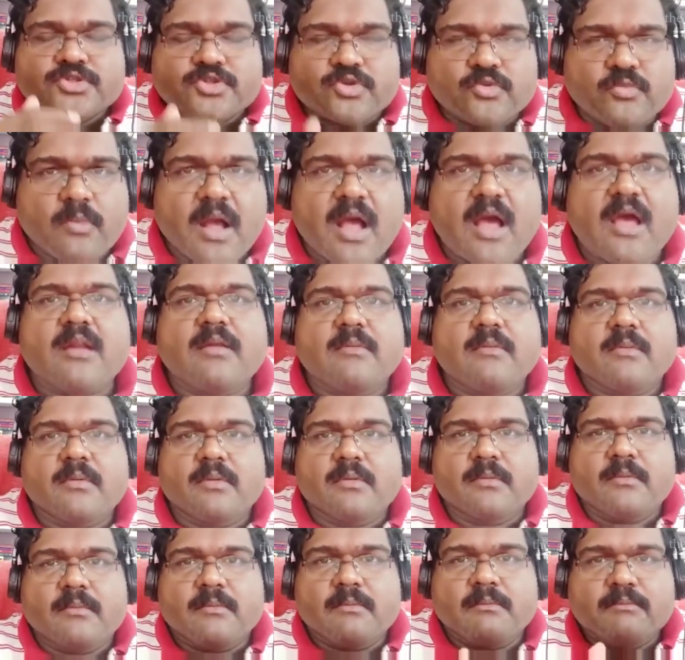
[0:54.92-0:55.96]
சுமார்
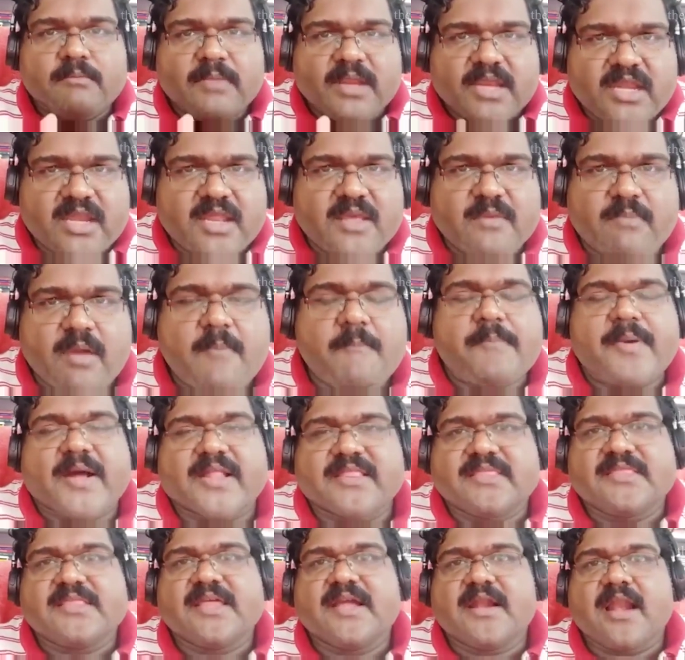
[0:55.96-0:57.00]
மினிமம்
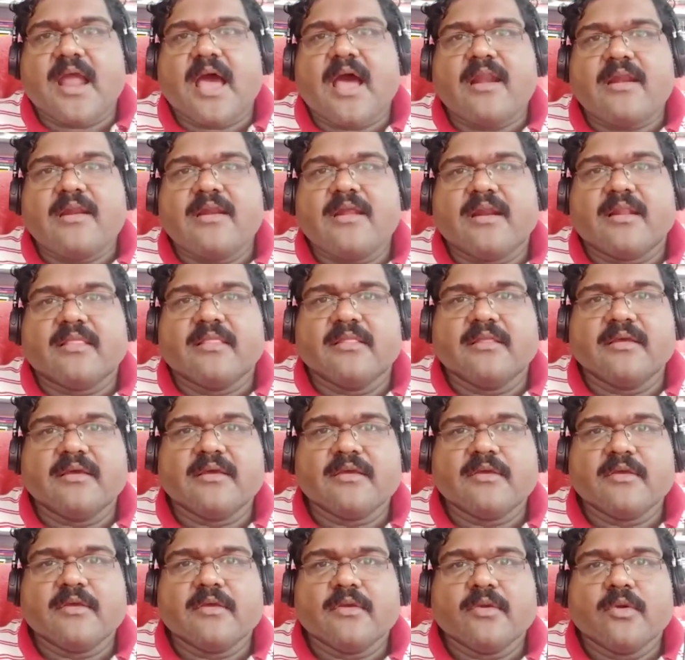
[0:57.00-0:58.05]
பத்து நாள்லேருந்து
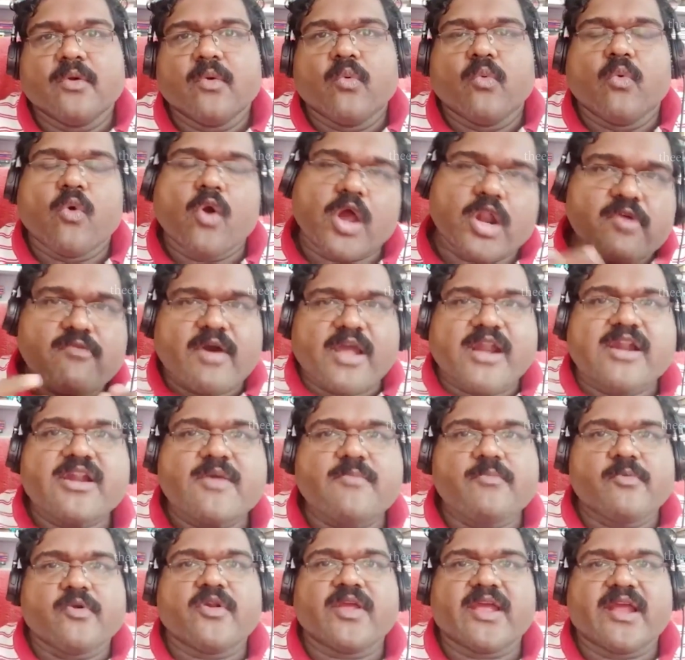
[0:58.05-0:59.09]
ஒரு
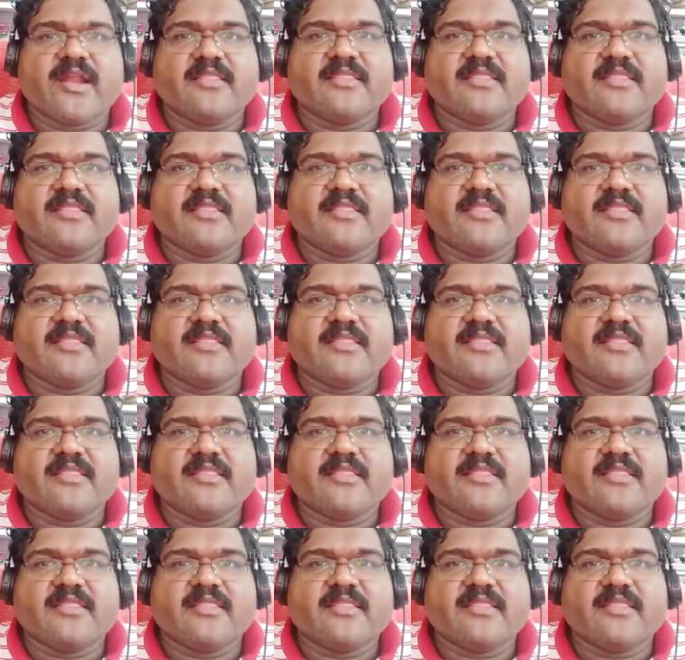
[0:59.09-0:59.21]
வருடம் கூட